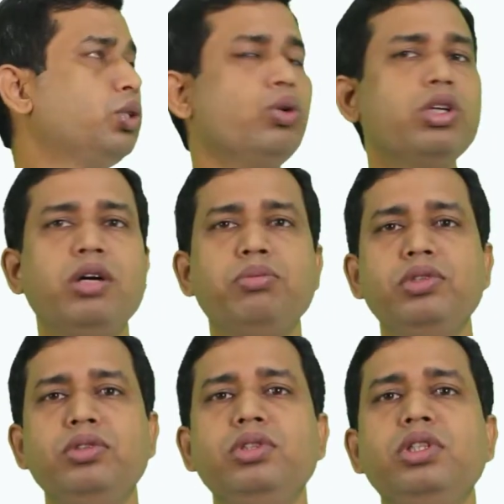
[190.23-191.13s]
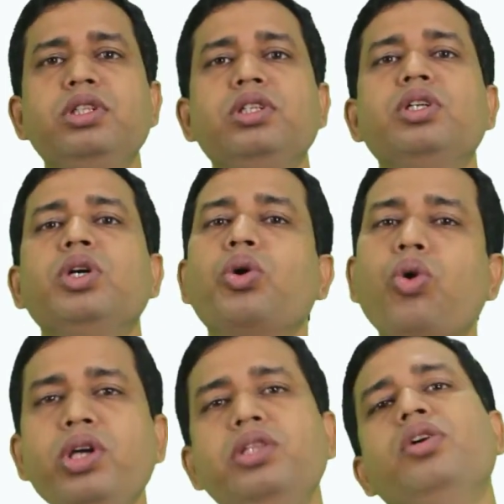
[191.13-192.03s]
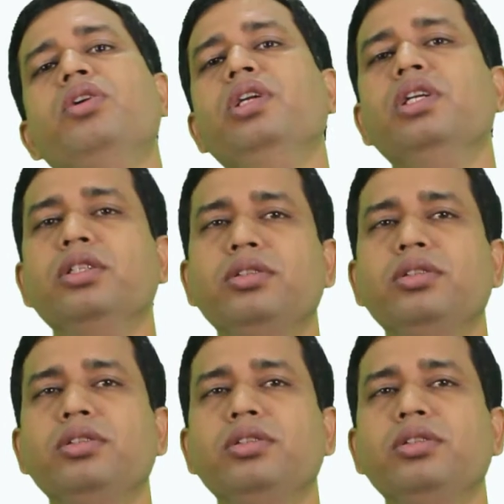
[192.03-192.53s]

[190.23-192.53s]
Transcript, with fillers: সংখ্যা পদ্ধতি কয় ধরনের